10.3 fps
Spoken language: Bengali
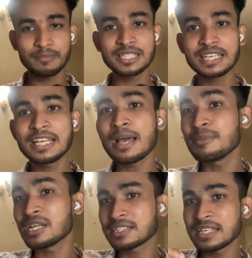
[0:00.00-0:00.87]
বেসিক্যালি
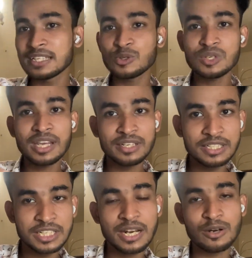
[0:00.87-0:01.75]
আমি আজকে কিছু
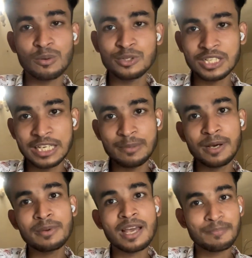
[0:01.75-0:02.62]
টেকনিক শেয়ার করবো যে
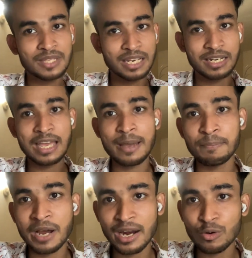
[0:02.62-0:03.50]
কীভাবে আপনি একটা অ্যাপ
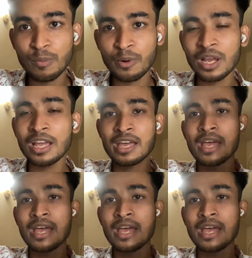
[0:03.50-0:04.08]
বানানোর পরে